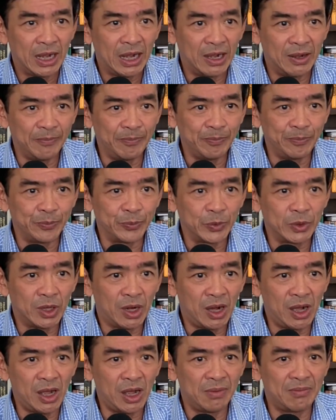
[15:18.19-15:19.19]
um,
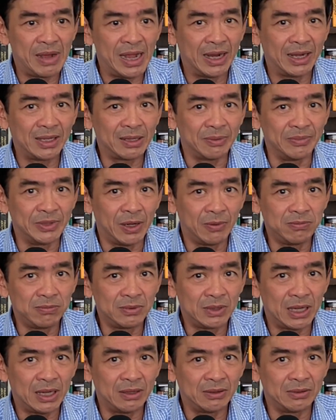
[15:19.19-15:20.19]
nó mang cái tầm dốc
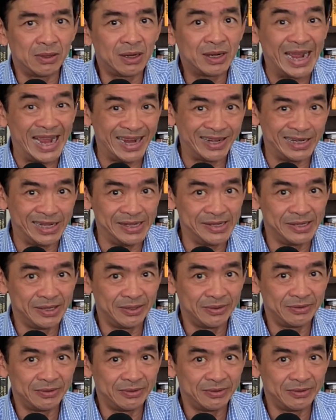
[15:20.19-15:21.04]
uh, nó khác đi